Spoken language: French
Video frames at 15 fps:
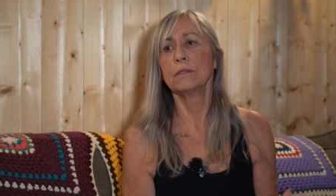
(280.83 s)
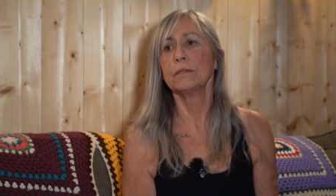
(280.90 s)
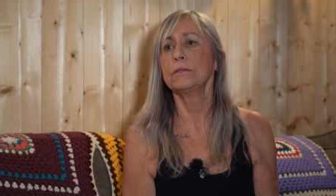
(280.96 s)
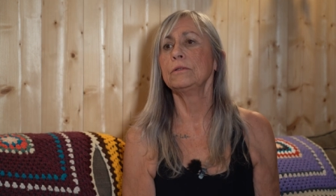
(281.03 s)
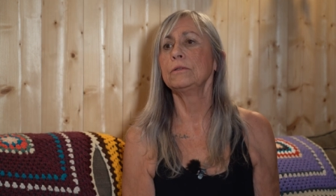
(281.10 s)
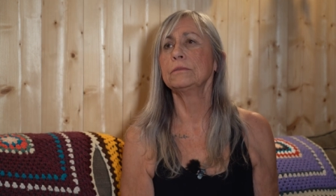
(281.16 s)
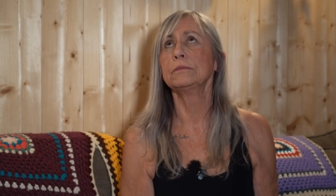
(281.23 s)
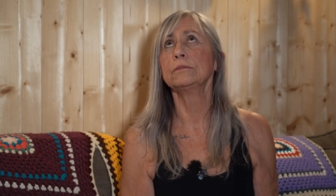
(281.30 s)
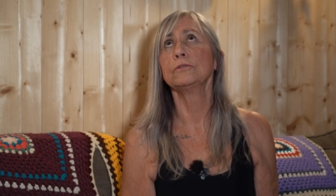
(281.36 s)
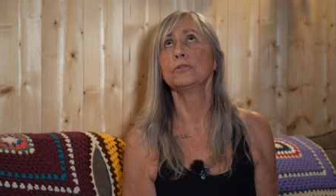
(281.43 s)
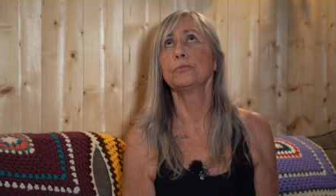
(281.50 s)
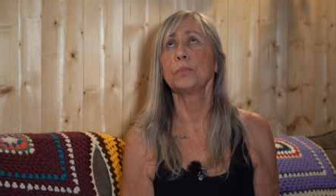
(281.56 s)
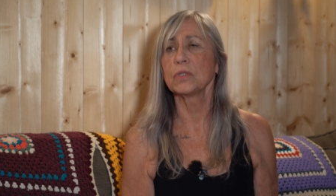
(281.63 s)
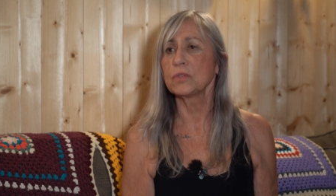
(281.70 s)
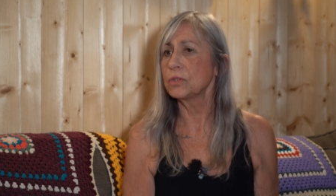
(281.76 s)
Euh,
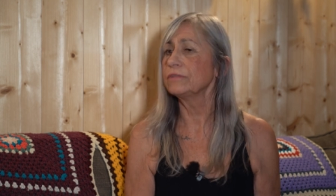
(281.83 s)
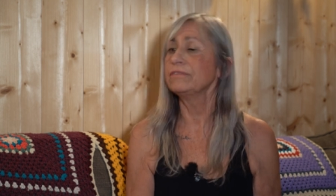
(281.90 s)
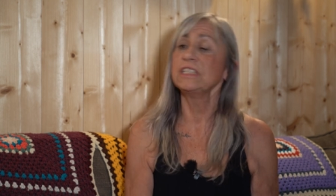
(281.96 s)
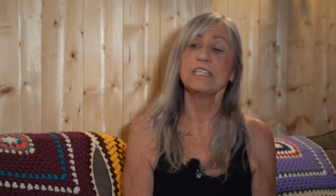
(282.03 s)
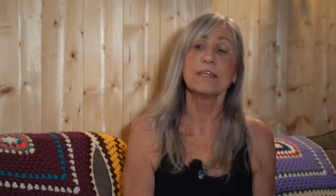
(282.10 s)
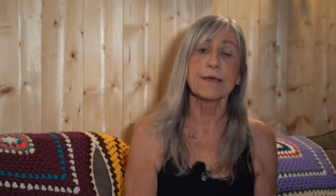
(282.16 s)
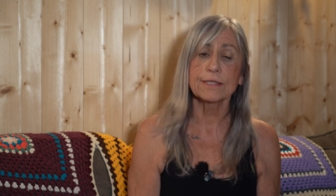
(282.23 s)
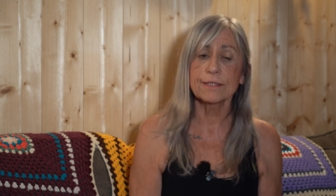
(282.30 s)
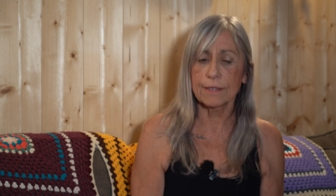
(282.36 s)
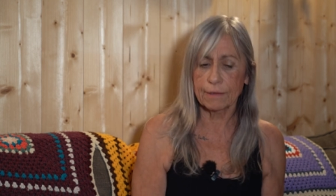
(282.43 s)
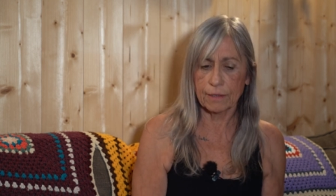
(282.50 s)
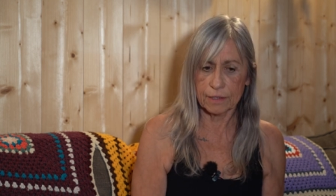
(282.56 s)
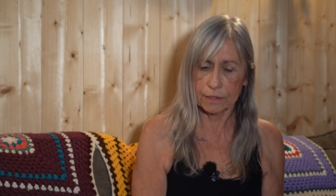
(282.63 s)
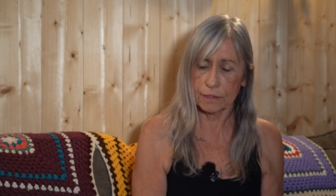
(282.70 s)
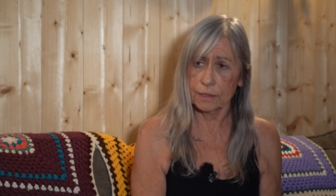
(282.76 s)
je pense venir à
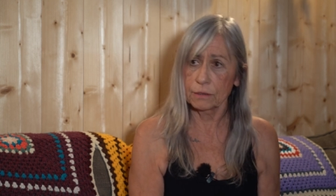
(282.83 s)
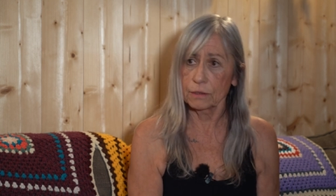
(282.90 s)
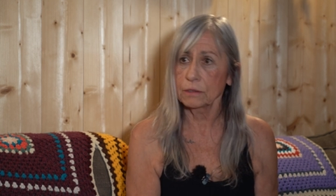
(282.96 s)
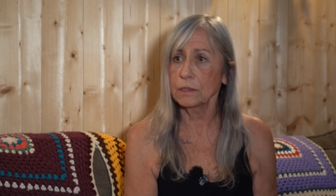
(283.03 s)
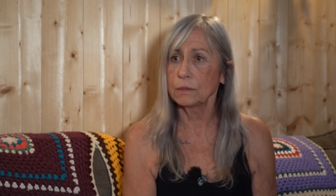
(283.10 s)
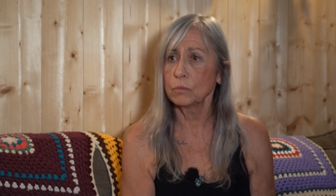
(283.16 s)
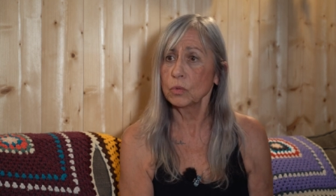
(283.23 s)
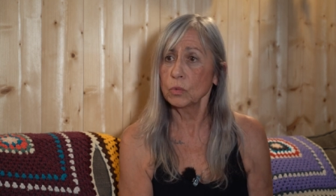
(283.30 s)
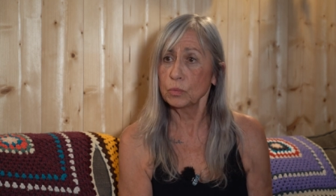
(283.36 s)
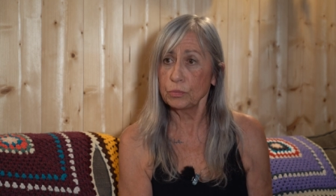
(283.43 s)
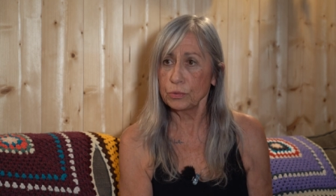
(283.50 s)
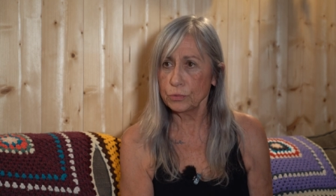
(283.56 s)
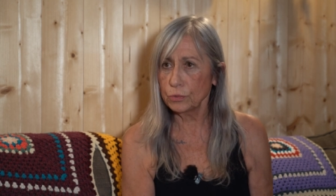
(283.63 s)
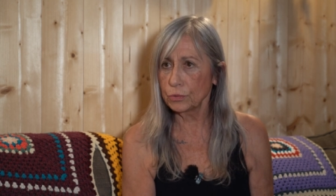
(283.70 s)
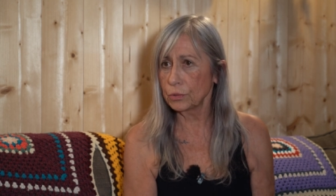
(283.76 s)
ça, qui est, beaucoup
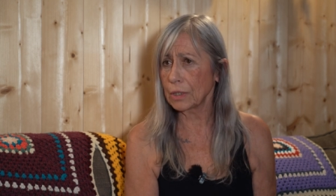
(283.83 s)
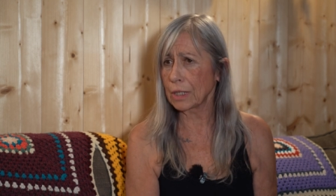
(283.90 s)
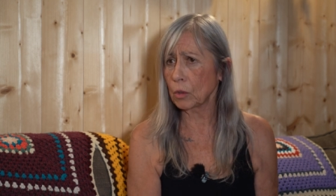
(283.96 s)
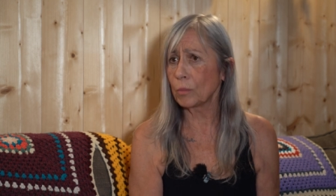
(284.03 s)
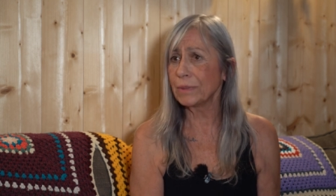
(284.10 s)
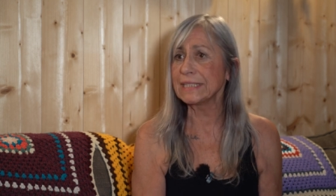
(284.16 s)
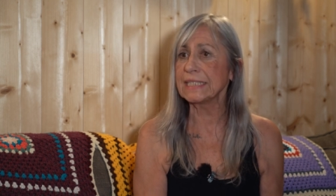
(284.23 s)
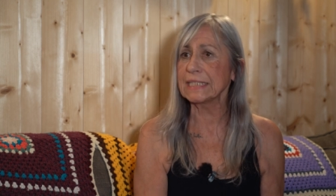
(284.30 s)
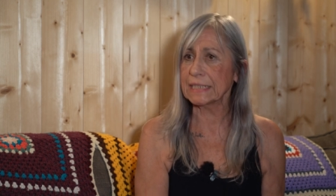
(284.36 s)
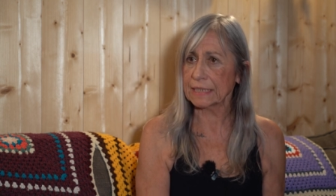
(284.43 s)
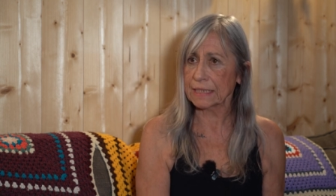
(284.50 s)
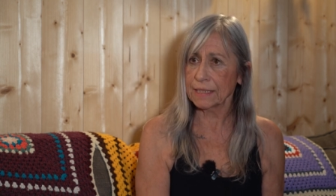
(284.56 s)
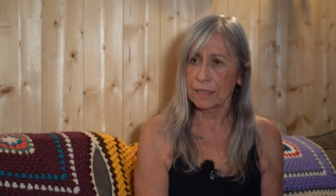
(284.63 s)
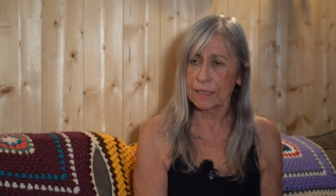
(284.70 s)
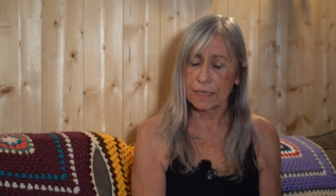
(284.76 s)
plus
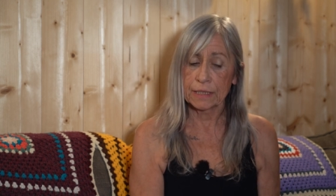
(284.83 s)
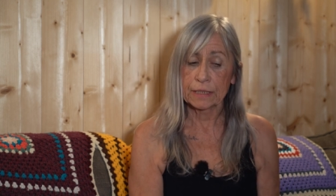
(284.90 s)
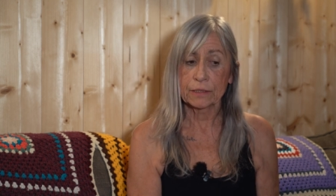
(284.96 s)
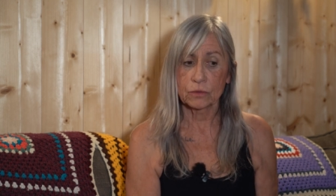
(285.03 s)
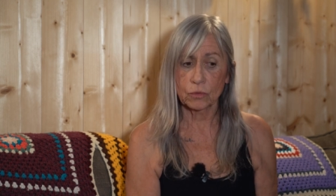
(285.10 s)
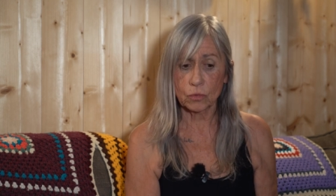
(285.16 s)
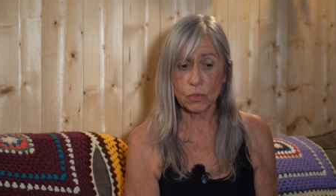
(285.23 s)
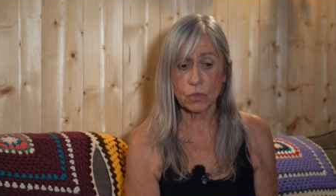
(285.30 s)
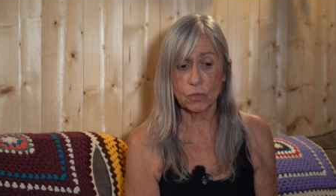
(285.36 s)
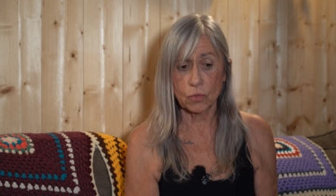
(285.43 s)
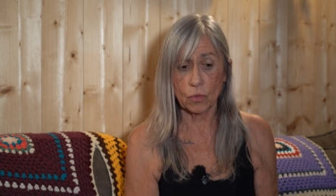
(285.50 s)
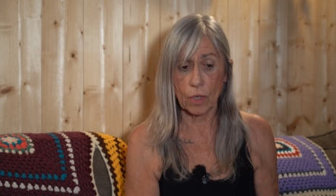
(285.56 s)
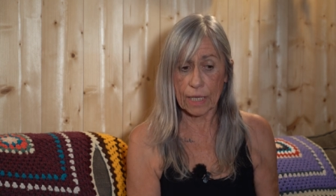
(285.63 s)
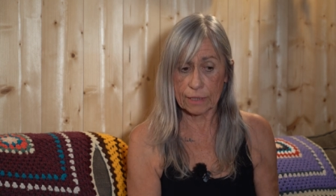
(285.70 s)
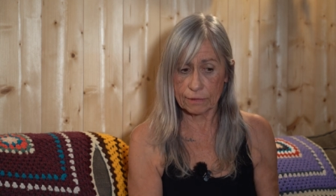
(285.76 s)
acrobatique. Donc ce
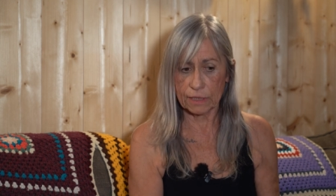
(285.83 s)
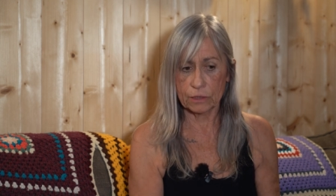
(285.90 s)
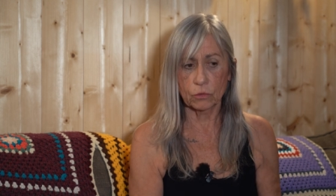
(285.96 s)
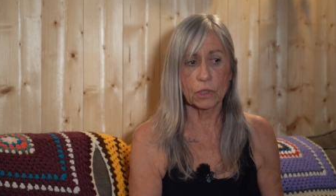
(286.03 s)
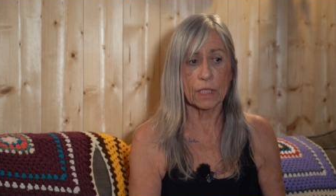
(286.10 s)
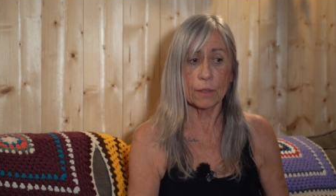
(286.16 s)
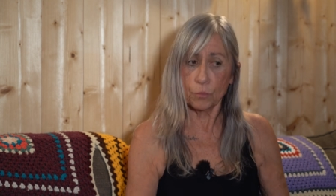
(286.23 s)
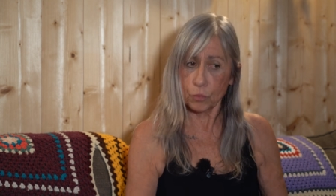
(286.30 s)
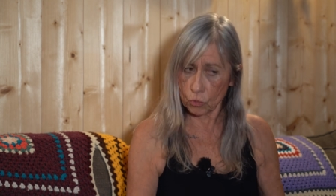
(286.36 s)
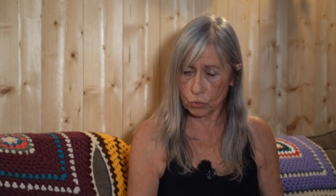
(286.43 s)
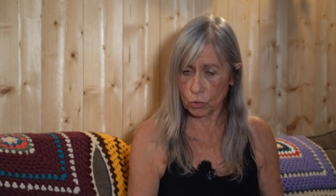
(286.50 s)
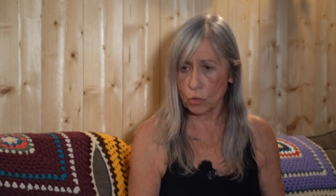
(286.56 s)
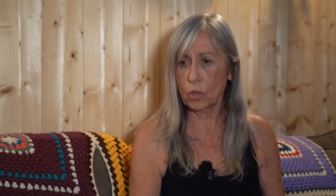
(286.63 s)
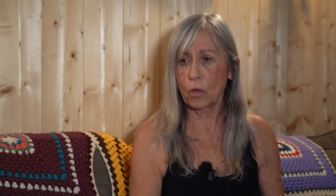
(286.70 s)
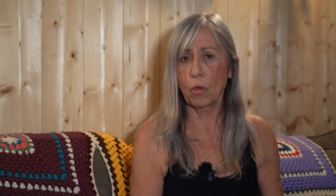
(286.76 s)
hatha yoga pour
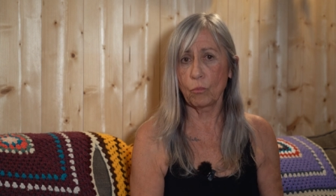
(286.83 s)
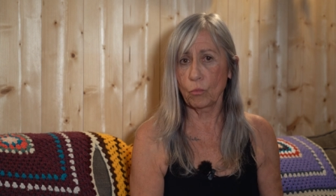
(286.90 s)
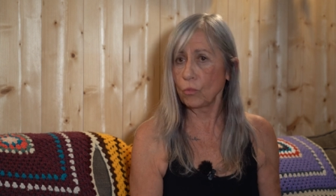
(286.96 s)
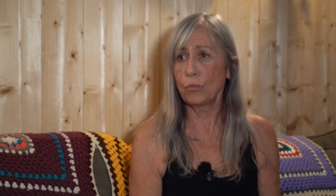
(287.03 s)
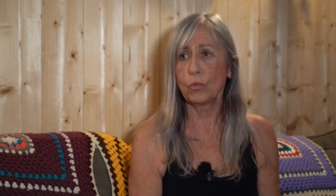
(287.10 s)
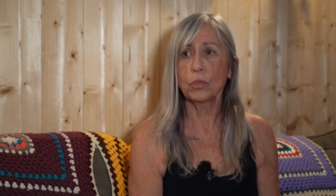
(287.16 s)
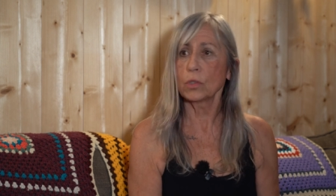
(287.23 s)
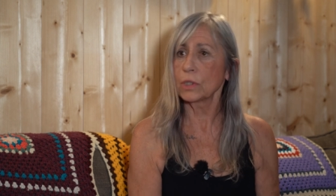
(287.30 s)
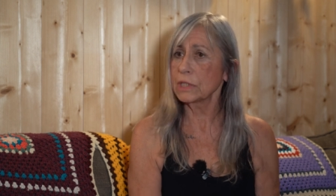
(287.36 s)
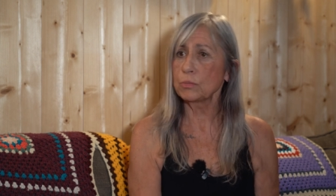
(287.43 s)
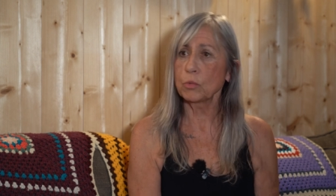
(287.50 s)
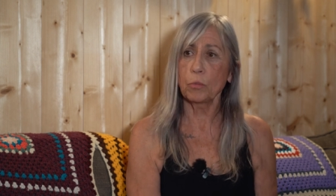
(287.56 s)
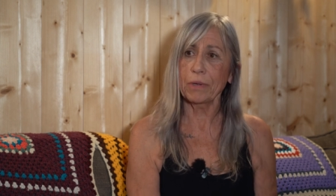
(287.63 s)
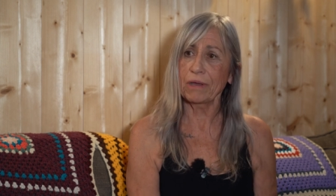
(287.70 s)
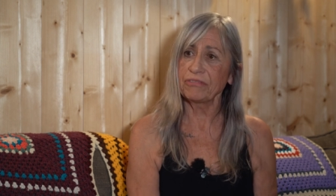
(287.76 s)
le corps me
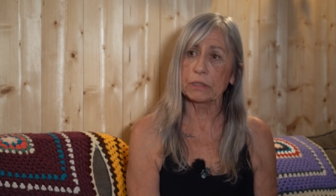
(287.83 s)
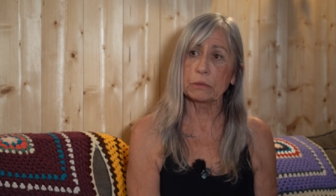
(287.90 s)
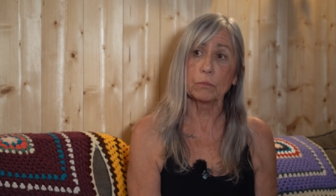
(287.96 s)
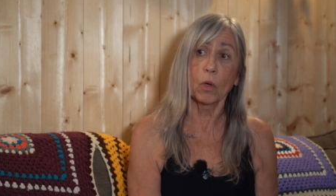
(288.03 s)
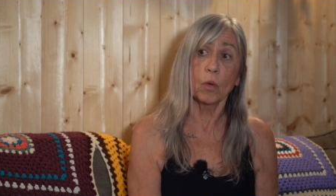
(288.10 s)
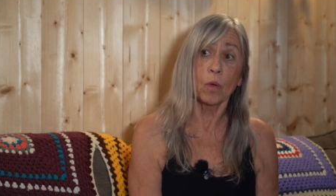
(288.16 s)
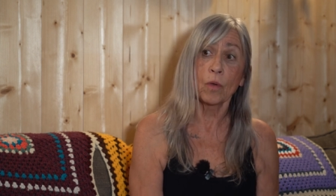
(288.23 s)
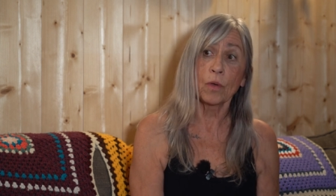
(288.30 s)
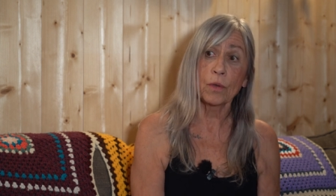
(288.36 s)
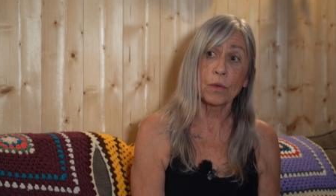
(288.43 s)
correspond parfaitement,